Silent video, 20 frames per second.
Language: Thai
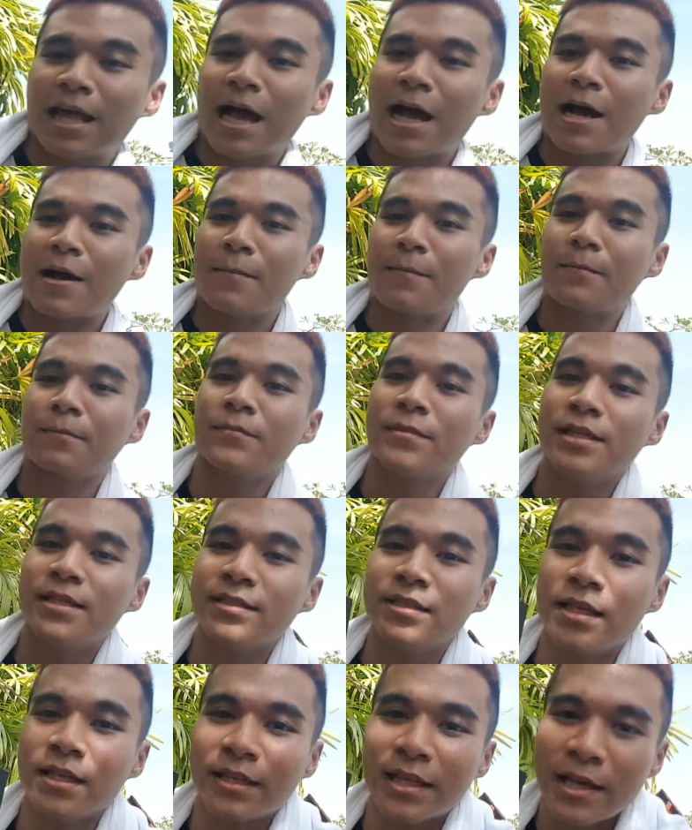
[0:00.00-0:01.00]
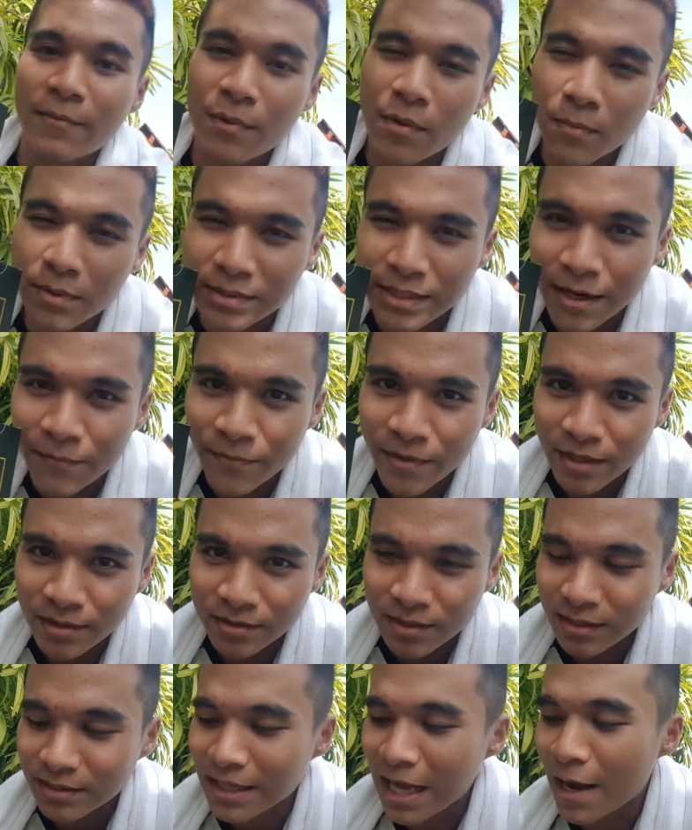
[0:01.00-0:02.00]
ตามดีซีเต้เป็นประจำเนี่ย
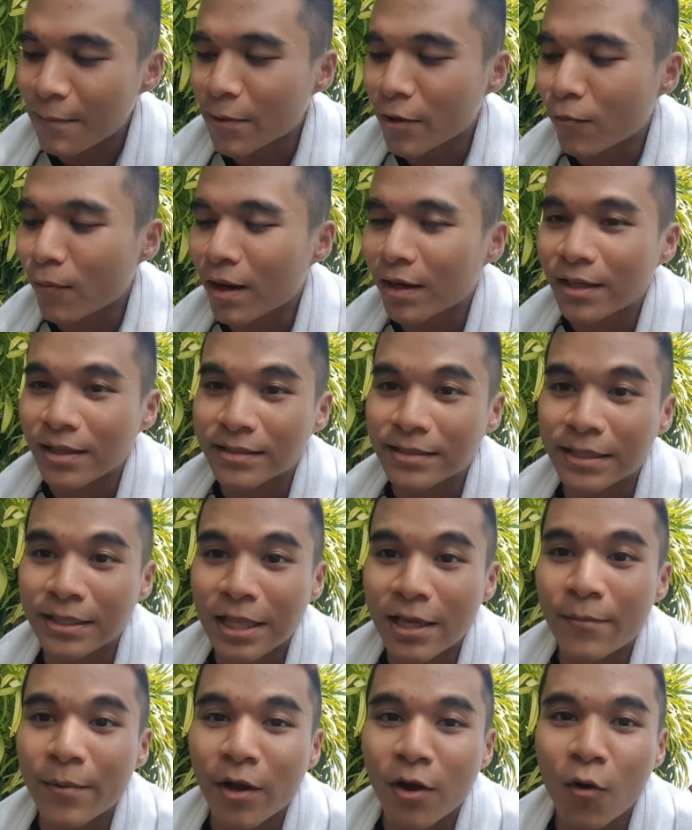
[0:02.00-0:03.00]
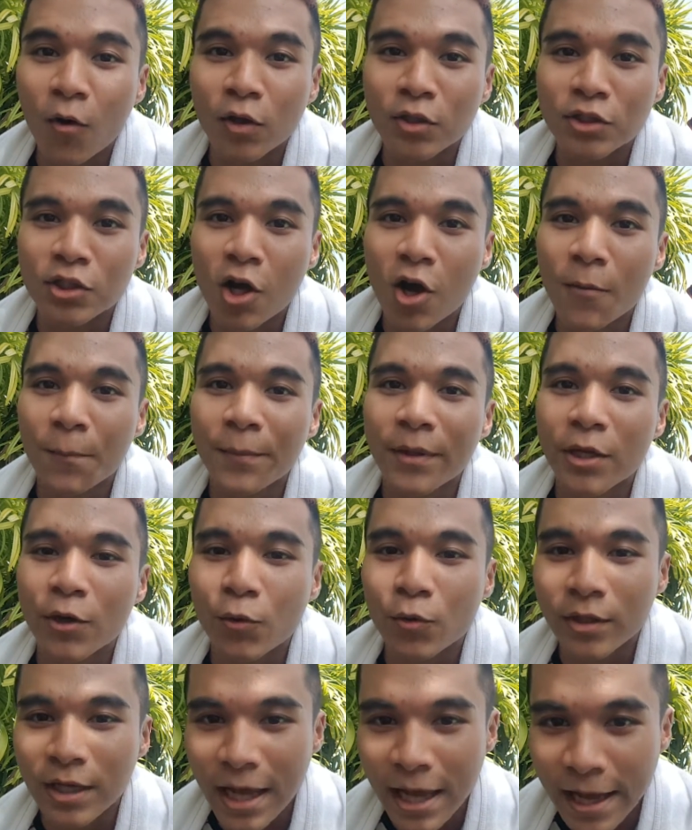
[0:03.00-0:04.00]
จะทราบเลยว่าดีซีเต้เป็นคนชอบผิว
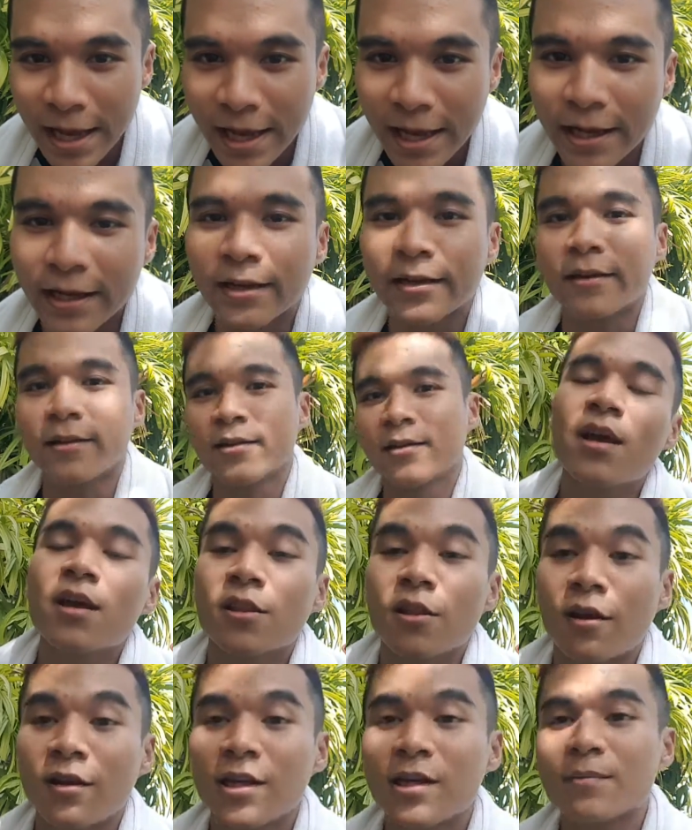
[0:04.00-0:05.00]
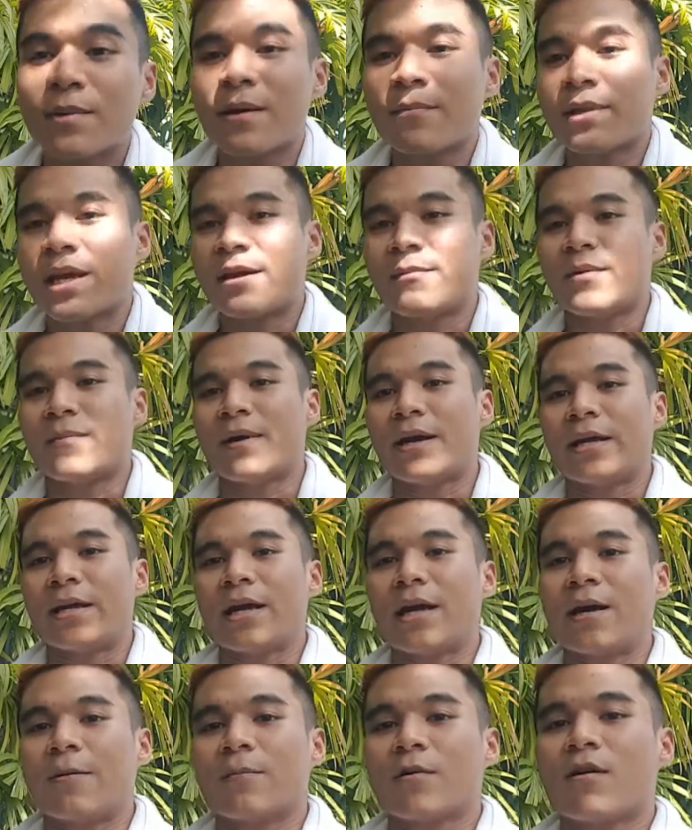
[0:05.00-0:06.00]
แทน ตอนเริ่มทำแทนใหม่ๆ
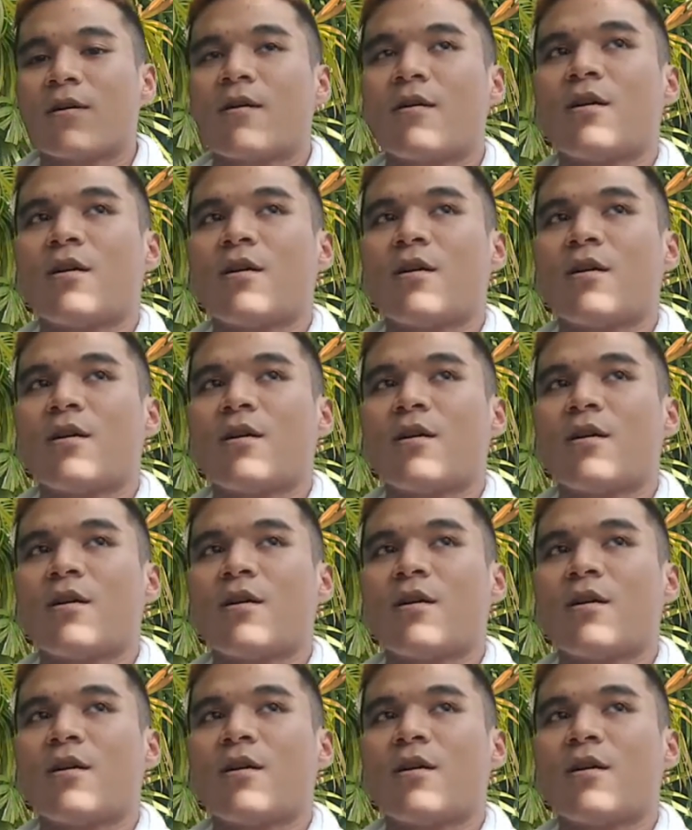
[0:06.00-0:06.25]
นะครับ ก็